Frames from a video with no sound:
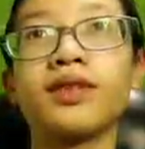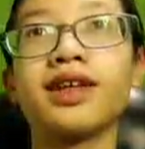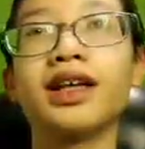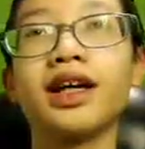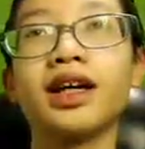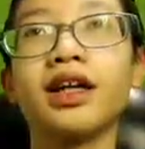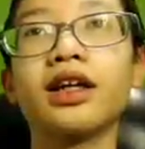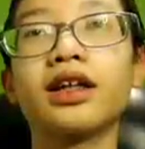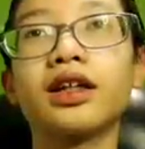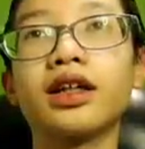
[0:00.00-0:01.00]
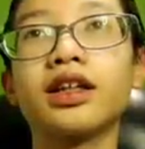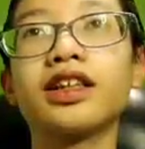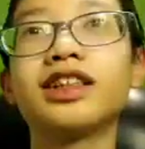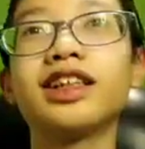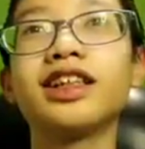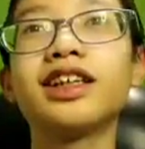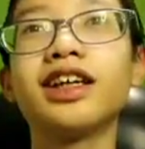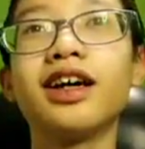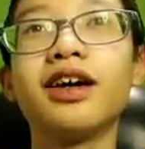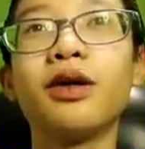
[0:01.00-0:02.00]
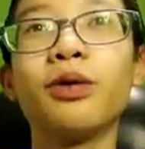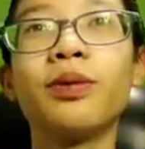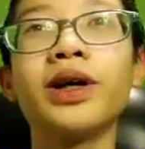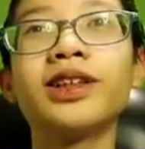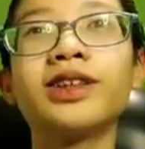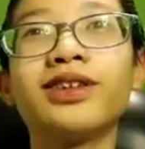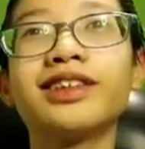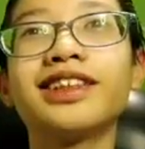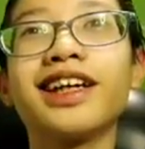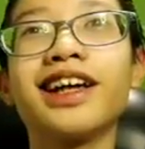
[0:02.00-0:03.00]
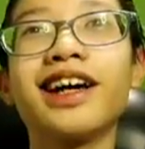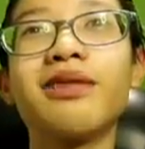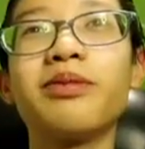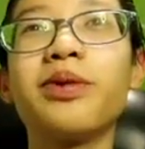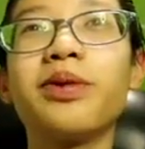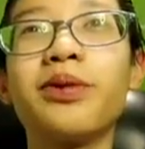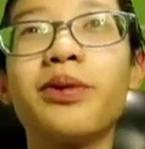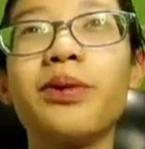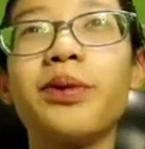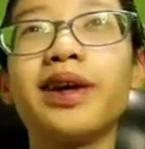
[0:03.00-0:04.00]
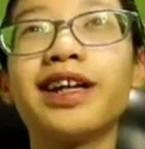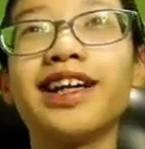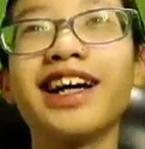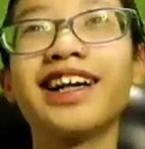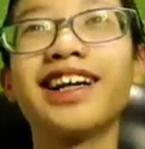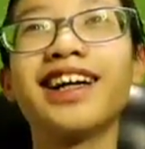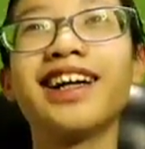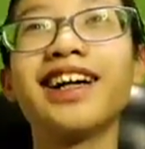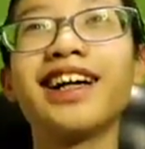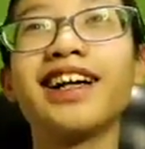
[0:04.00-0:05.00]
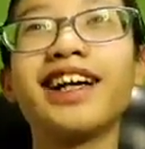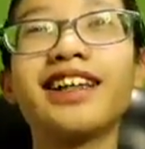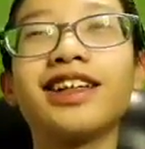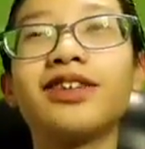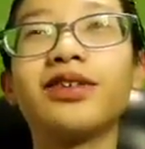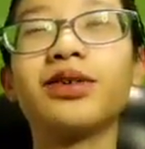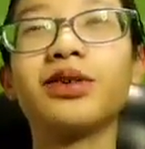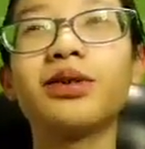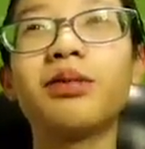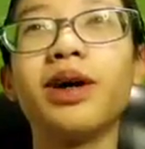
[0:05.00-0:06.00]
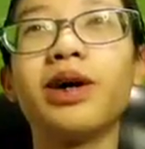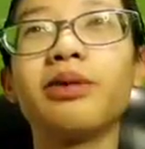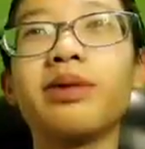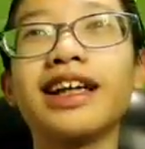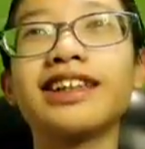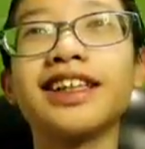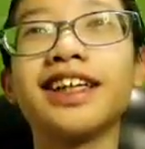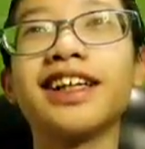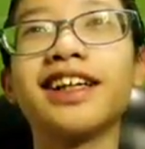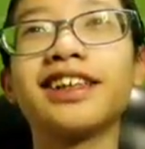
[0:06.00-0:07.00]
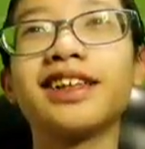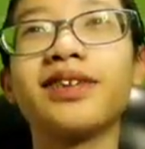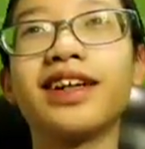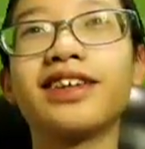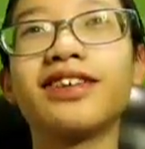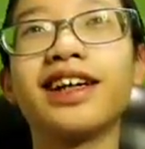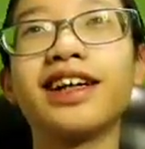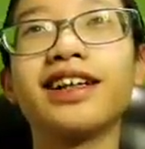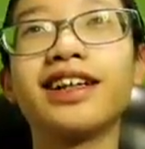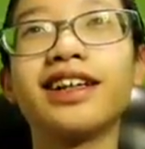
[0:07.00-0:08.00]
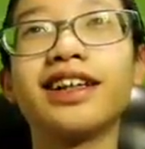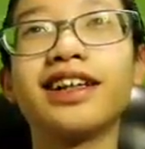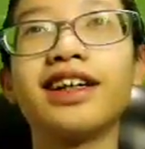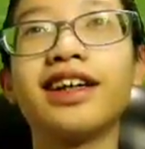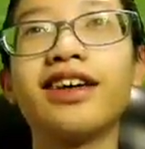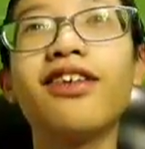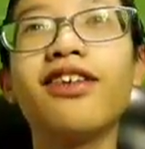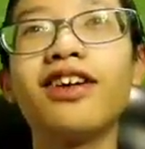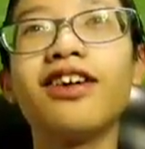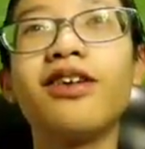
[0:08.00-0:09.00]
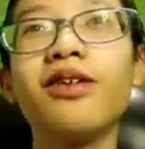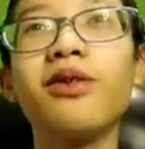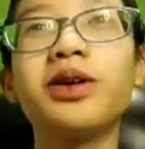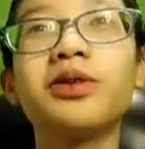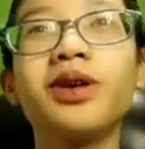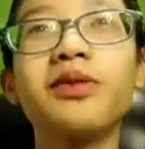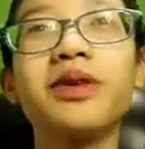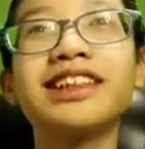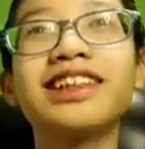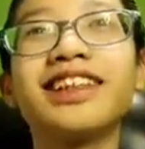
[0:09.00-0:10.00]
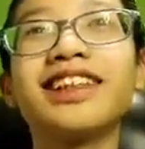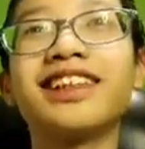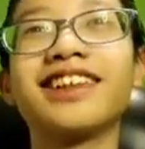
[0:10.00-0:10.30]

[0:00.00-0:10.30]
Iya, kali ini kita lihat di sini Phil Jonesnya ya ampun dia ngeliatin dulu baru pressing. Kita coba lihat ulang. Oh, waduh aku pressing.